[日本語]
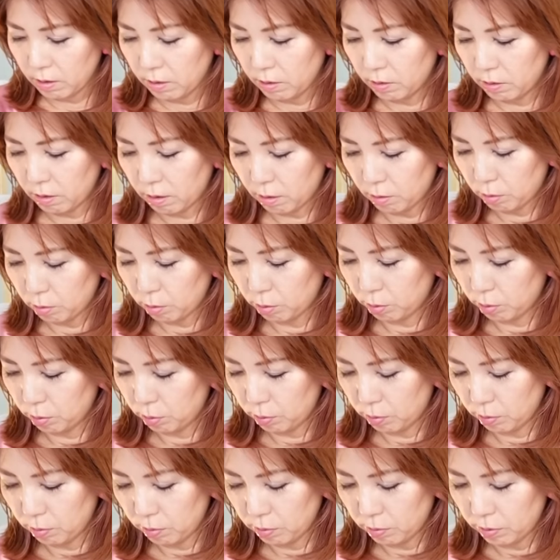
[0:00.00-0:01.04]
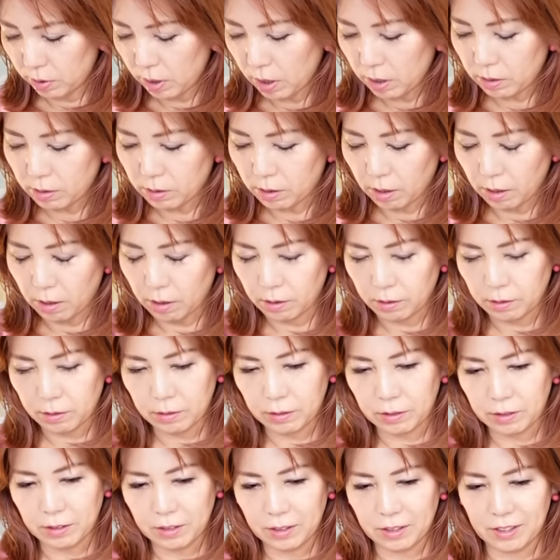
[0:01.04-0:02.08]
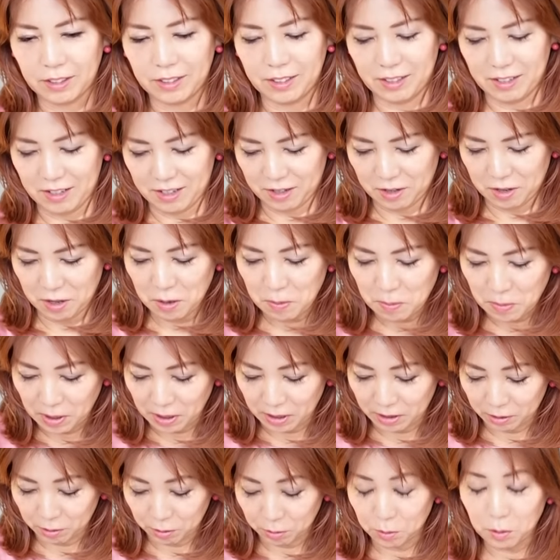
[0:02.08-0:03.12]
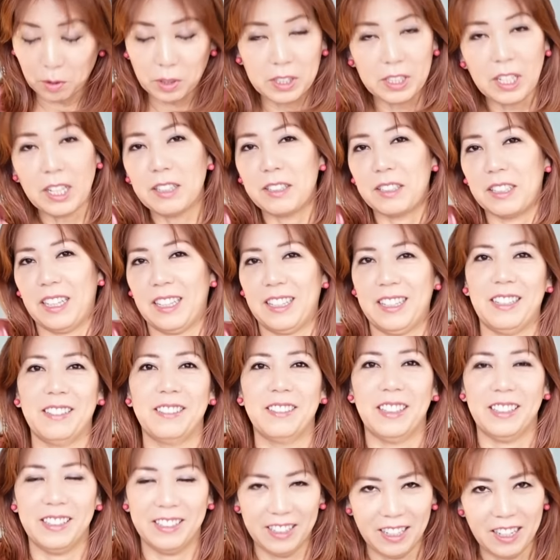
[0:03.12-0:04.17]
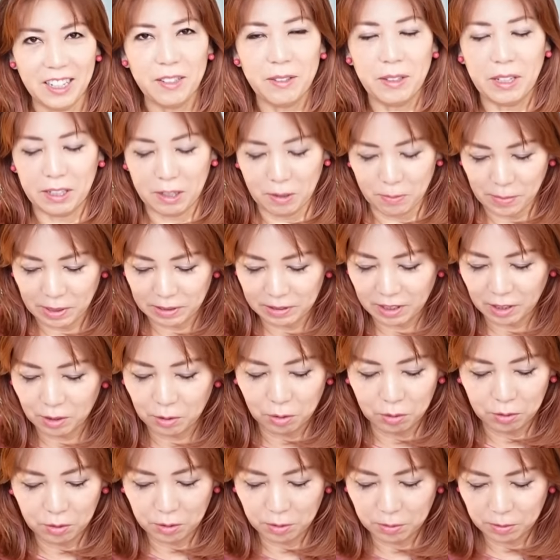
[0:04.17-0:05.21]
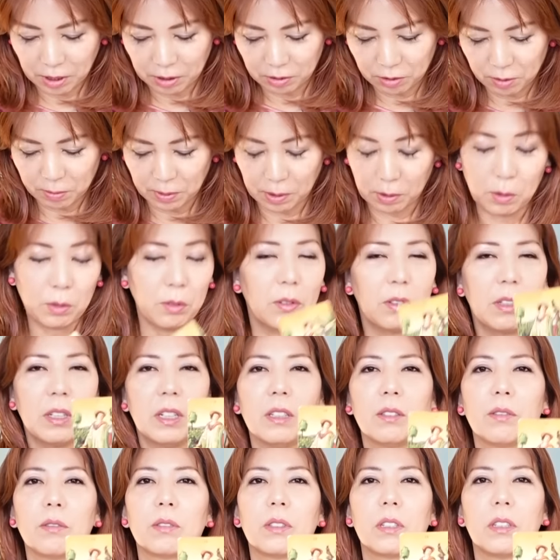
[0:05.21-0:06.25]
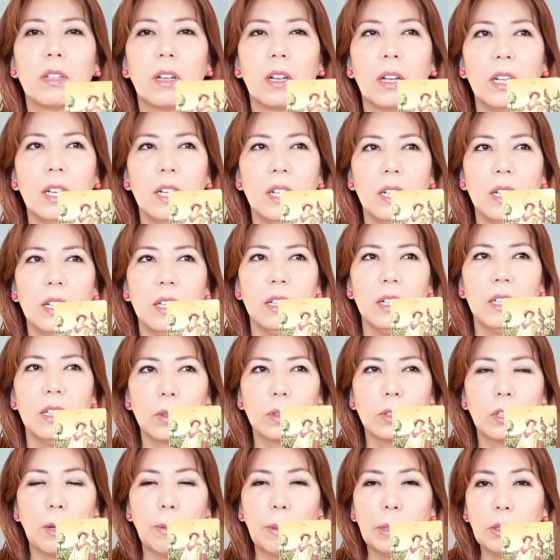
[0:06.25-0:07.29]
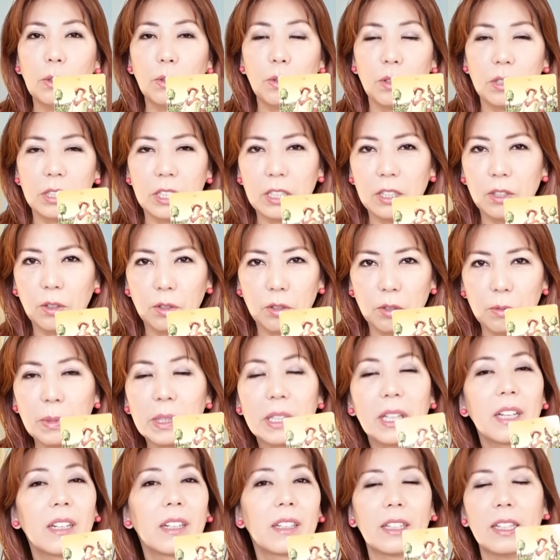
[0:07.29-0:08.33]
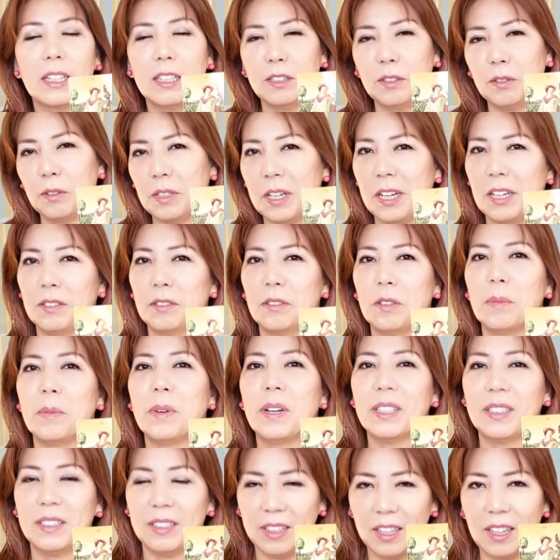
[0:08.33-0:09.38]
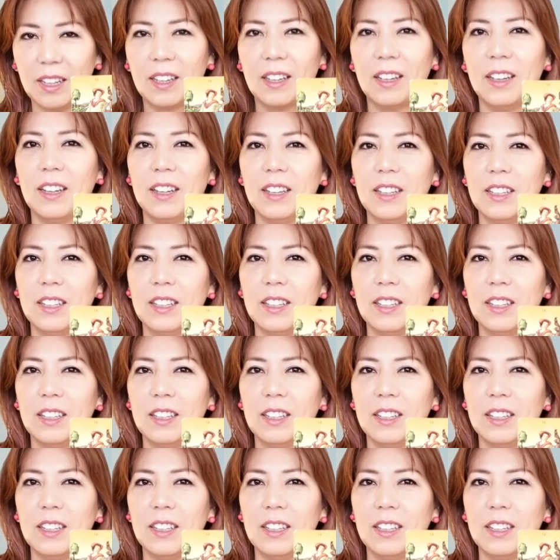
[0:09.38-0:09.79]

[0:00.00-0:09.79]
なるほどなんか今すごいチャンスが来てるんですねなんかまるでこの例えばこのカードっていうのは束の腰に乗るみたいな感じのカードでもあって